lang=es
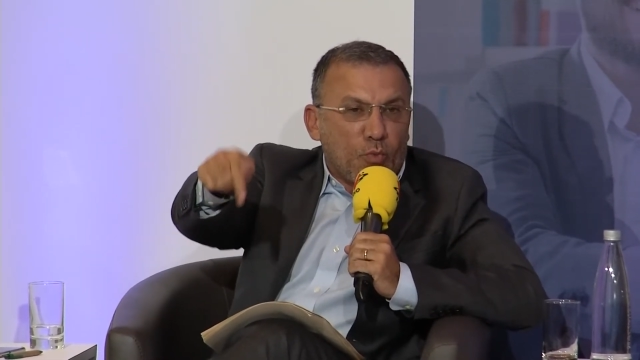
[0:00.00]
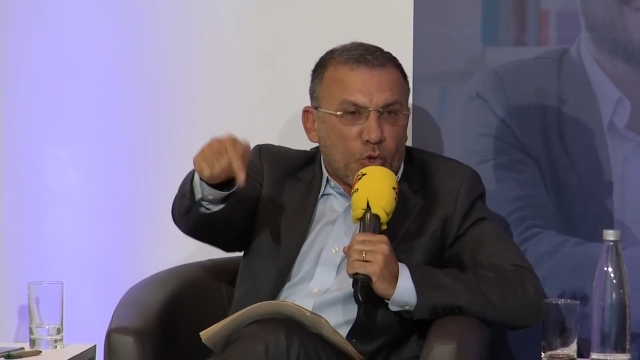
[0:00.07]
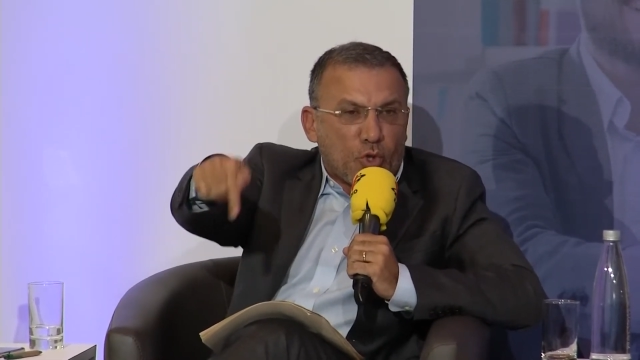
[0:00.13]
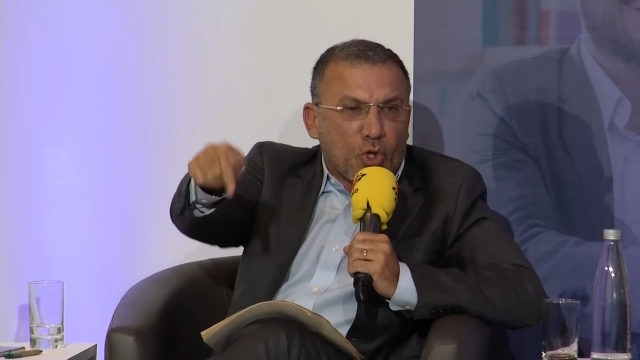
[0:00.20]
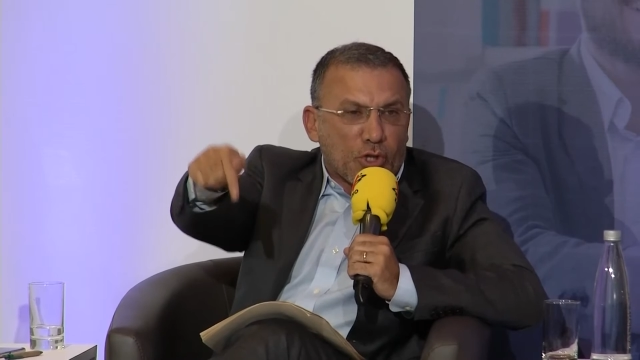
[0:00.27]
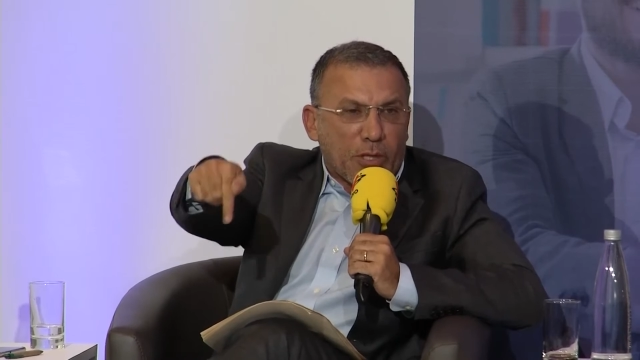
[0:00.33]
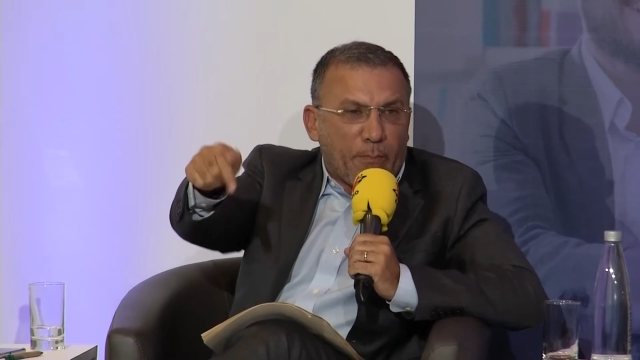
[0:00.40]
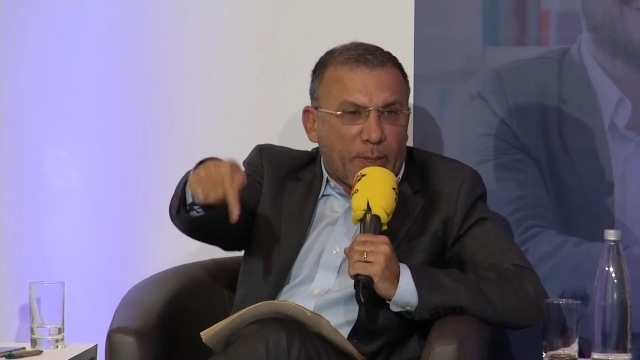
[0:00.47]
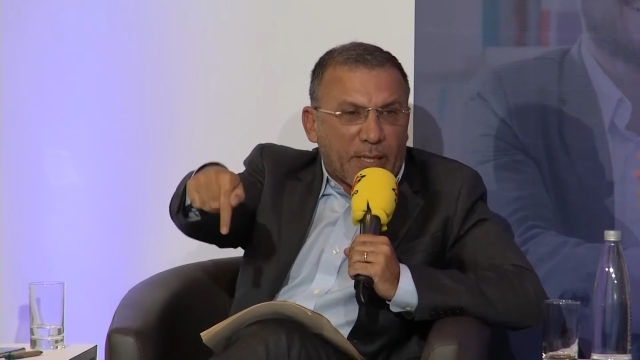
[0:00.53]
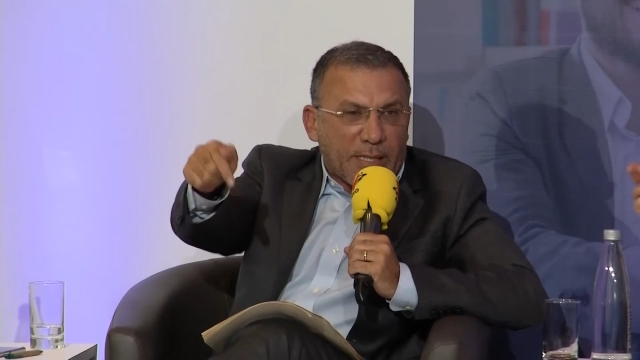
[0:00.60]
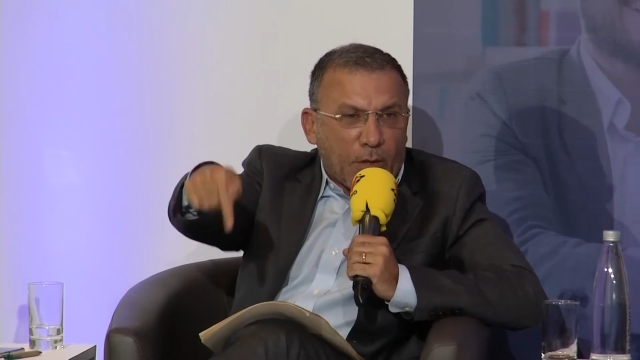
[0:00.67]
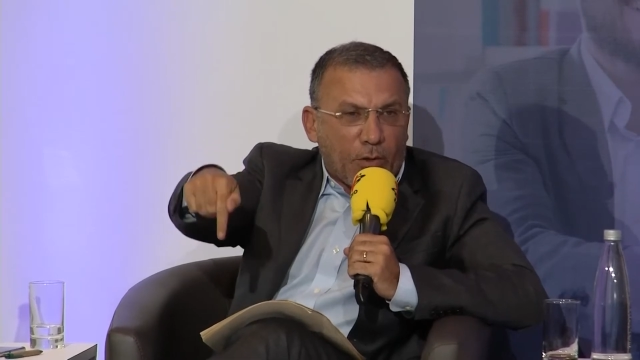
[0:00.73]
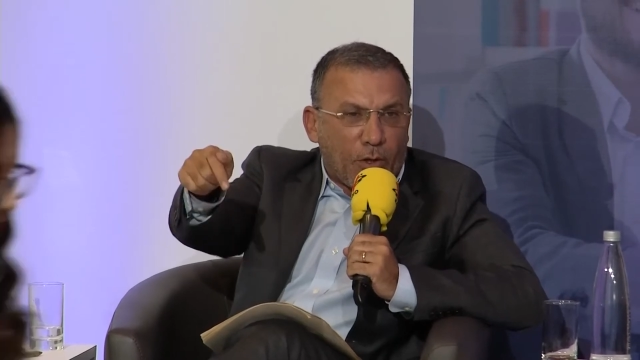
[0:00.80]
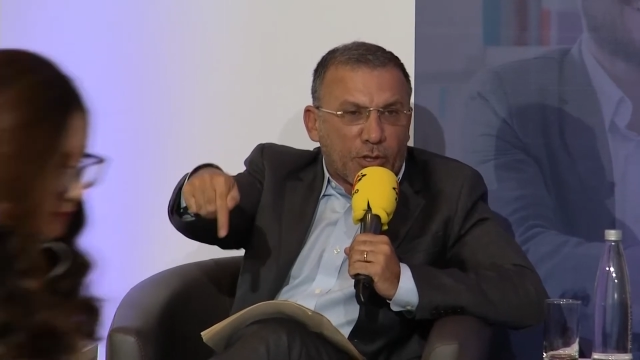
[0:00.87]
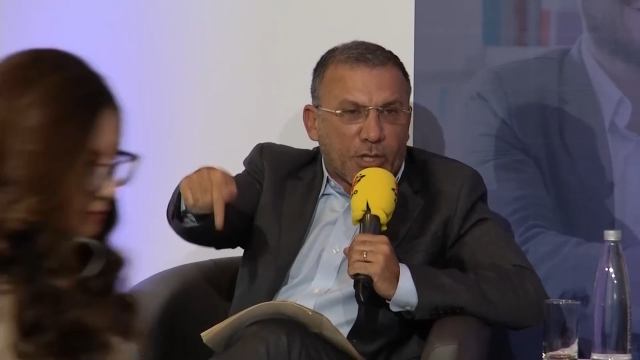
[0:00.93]
muchos
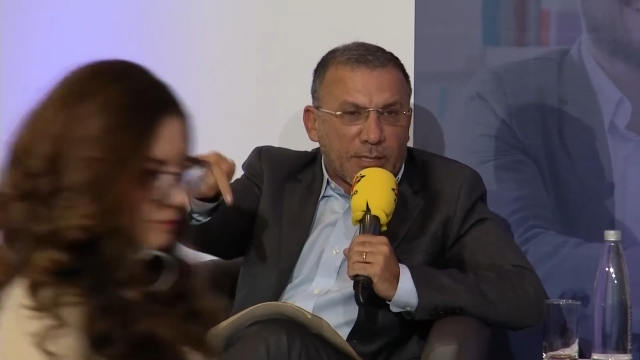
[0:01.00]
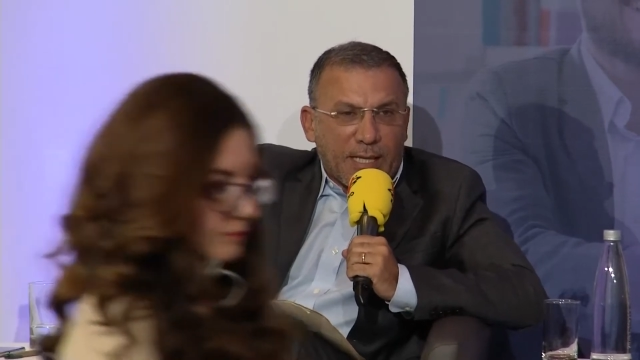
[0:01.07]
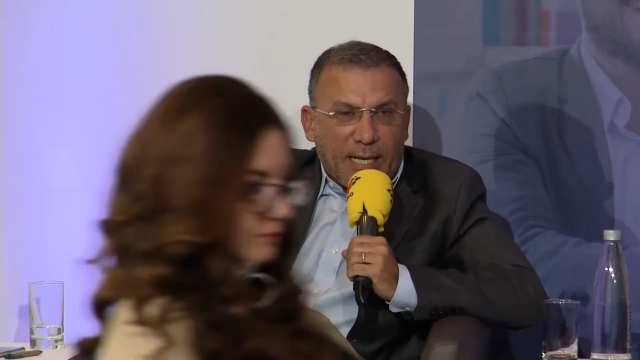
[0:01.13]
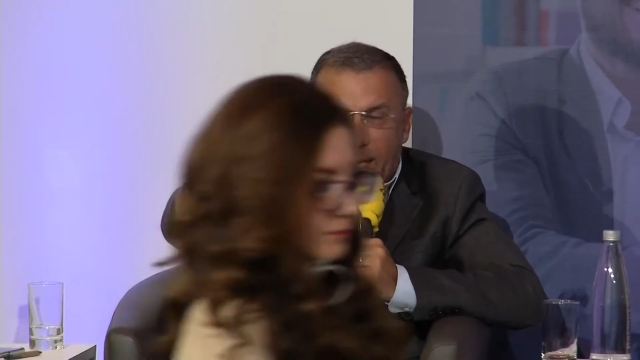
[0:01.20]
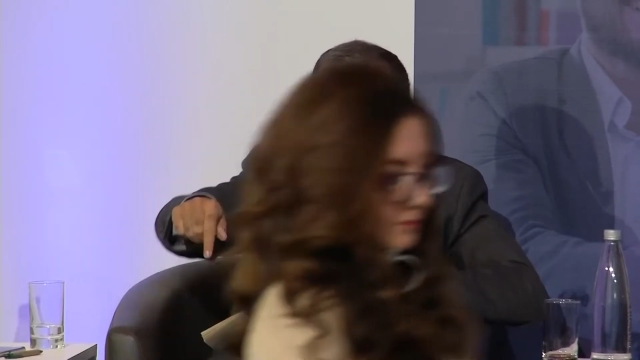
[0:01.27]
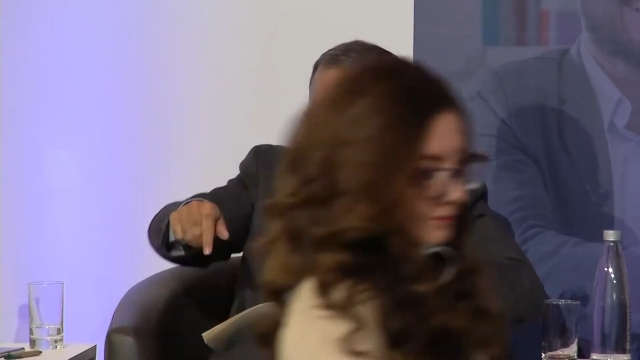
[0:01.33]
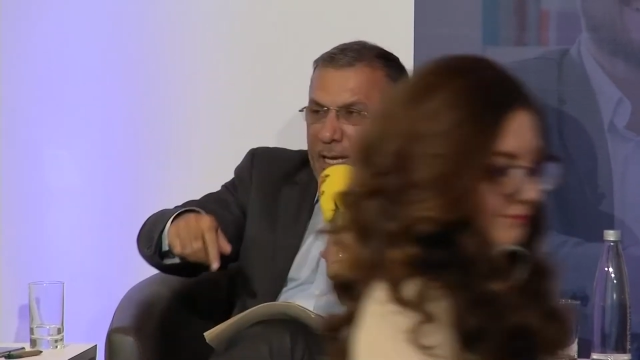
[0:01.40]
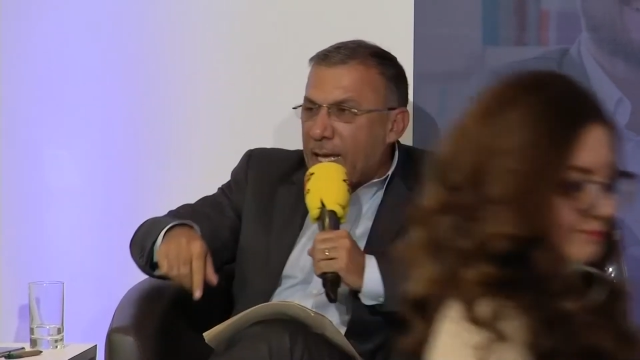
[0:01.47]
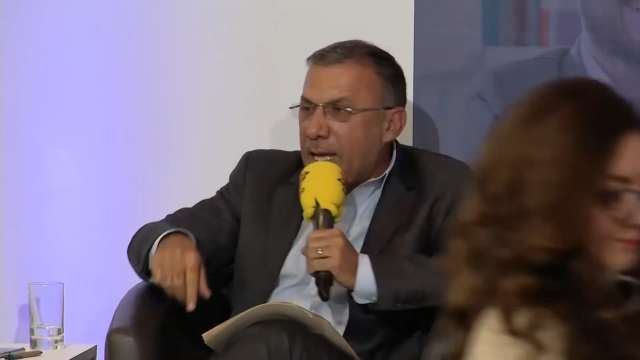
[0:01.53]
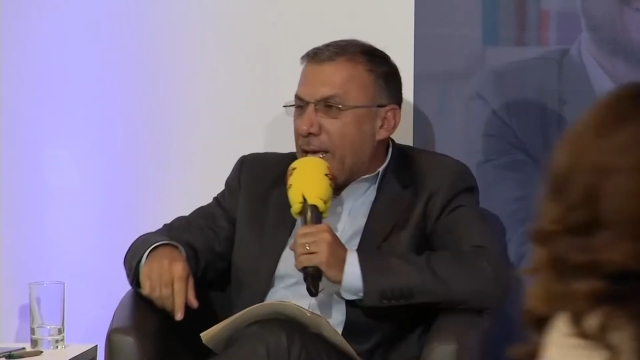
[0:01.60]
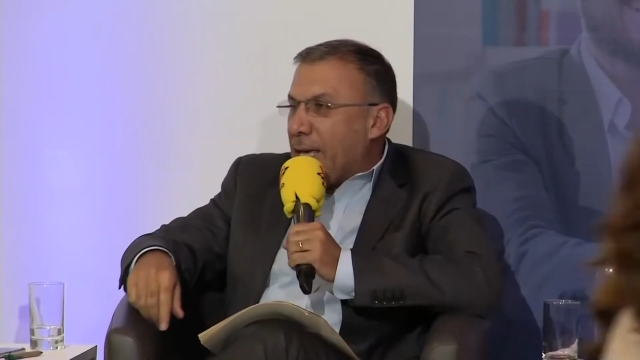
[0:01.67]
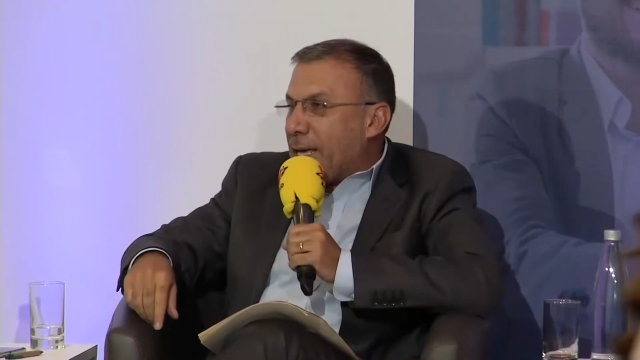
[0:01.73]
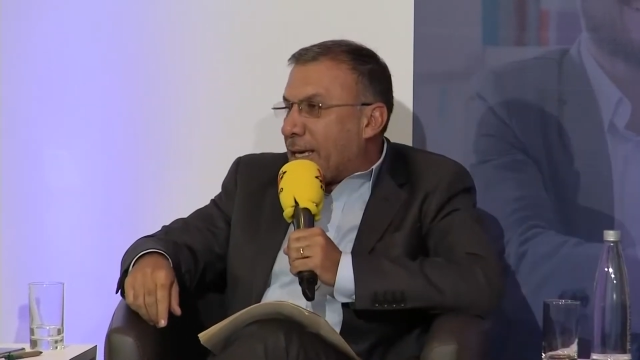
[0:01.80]
empresarios de los que están aquí,